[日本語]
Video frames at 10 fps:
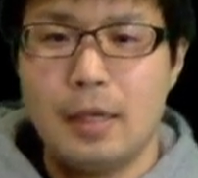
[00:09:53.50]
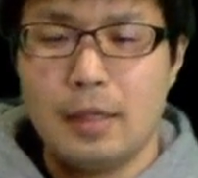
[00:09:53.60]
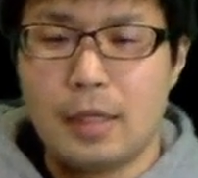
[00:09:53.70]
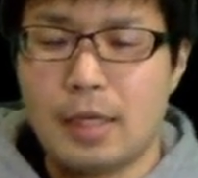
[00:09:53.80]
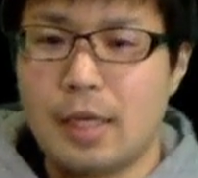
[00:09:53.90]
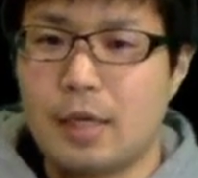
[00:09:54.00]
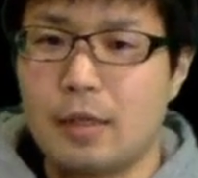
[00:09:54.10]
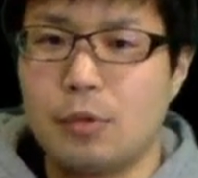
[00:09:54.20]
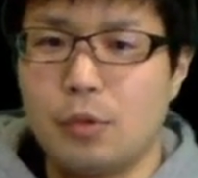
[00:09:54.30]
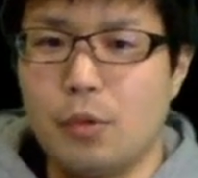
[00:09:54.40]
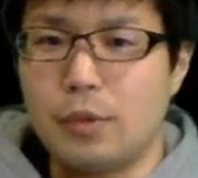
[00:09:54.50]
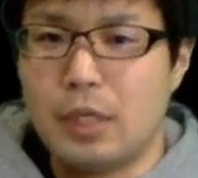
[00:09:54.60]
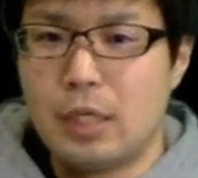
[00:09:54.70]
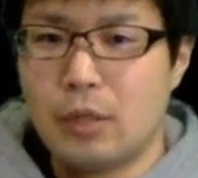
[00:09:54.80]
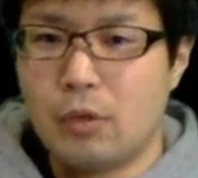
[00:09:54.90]
何が言えたかというと、
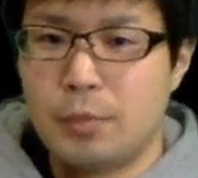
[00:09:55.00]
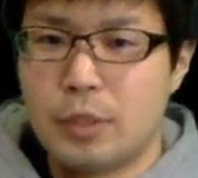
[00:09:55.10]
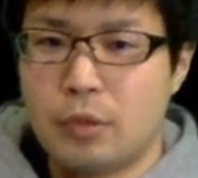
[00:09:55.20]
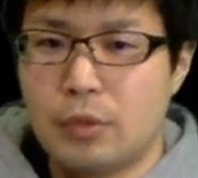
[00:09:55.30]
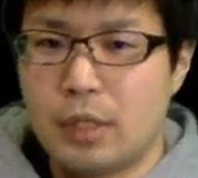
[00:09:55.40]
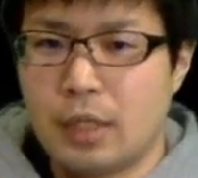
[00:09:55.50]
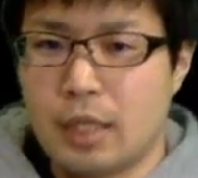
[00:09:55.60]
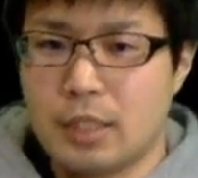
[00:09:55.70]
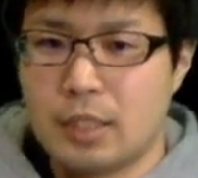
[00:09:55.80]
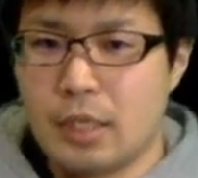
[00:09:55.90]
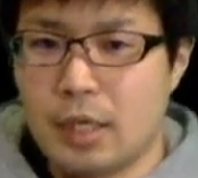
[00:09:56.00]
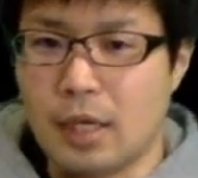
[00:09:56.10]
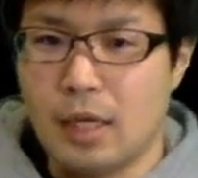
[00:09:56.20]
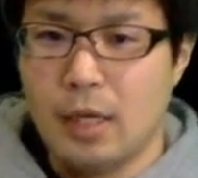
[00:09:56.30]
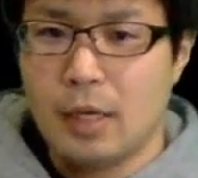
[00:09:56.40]
任意のイプシロンに対して、
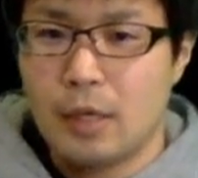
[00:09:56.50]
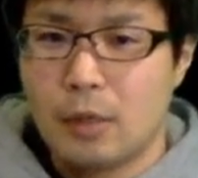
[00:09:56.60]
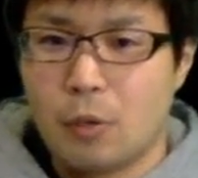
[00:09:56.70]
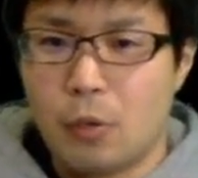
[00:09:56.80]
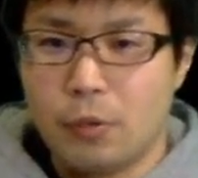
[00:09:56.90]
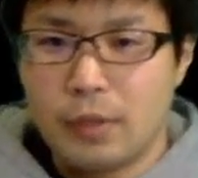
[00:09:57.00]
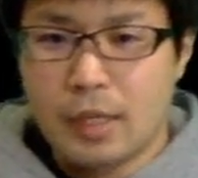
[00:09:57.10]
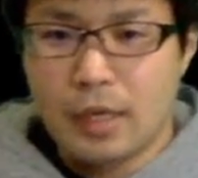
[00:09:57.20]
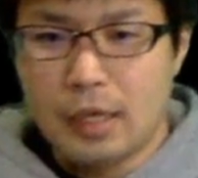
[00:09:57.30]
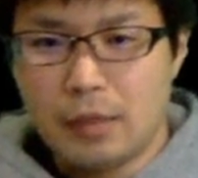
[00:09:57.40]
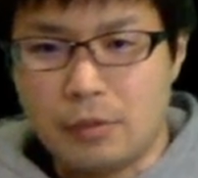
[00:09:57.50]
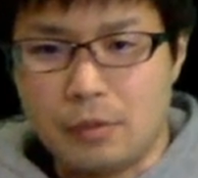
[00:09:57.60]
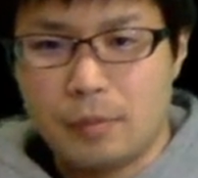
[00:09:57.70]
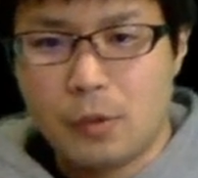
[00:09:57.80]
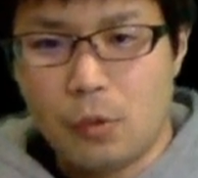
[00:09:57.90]
こんな L、
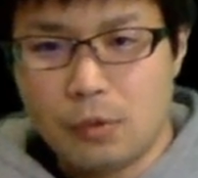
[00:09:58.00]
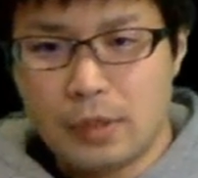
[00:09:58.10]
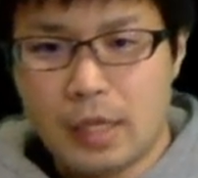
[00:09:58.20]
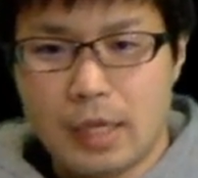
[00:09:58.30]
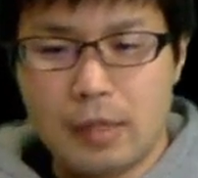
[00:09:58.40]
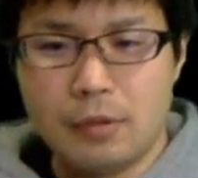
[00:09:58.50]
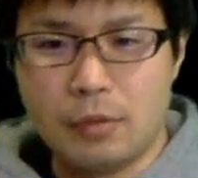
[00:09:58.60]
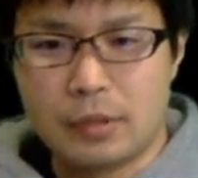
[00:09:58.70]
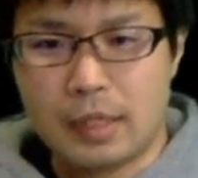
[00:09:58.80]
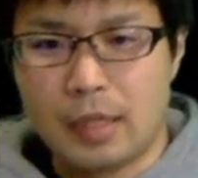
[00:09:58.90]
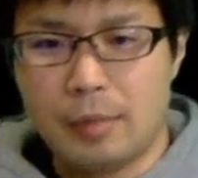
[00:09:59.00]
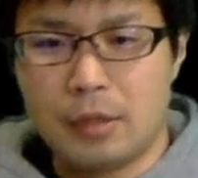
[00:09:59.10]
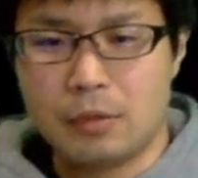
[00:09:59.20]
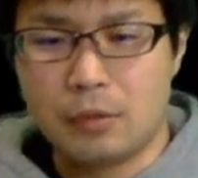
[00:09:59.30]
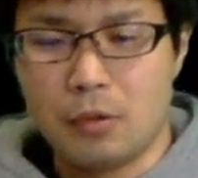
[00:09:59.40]
こんな L を定め
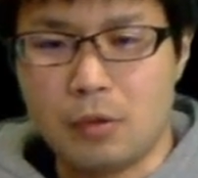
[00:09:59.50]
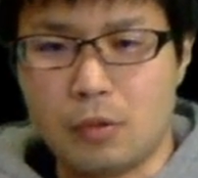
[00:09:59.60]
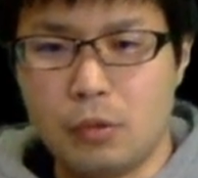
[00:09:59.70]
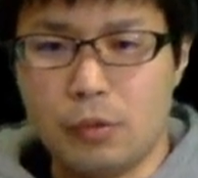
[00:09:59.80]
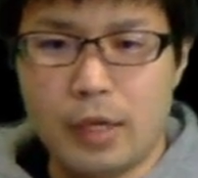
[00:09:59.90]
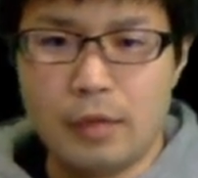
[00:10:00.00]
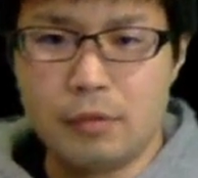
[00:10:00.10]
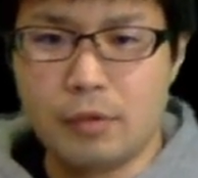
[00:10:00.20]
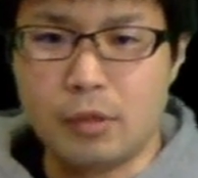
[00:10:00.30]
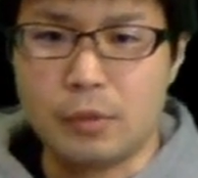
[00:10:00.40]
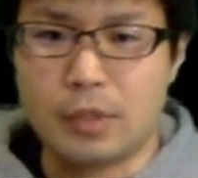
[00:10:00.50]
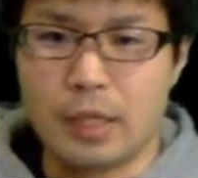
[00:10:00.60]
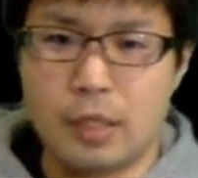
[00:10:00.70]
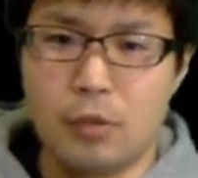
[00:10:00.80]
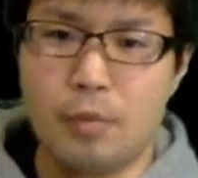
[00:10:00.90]
ると、この L よりも
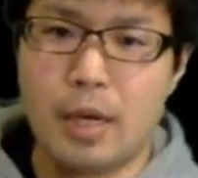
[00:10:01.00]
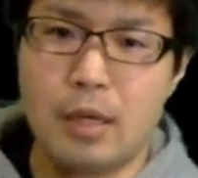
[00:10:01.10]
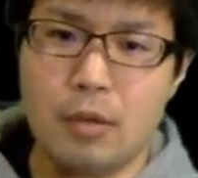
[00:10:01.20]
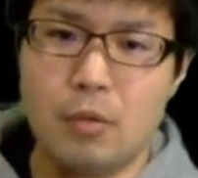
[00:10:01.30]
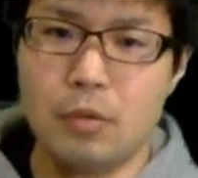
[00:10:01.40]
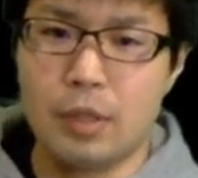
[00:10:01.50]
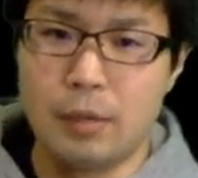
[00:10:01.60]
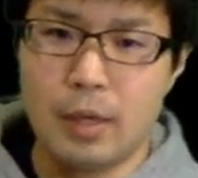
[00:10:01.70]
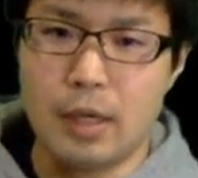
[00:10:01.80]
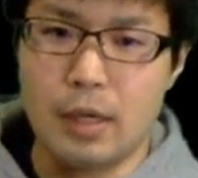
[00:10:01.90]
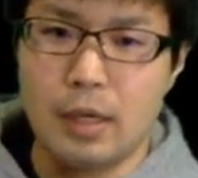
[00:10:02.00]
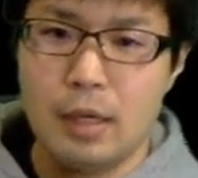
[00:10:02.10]
先の番号では、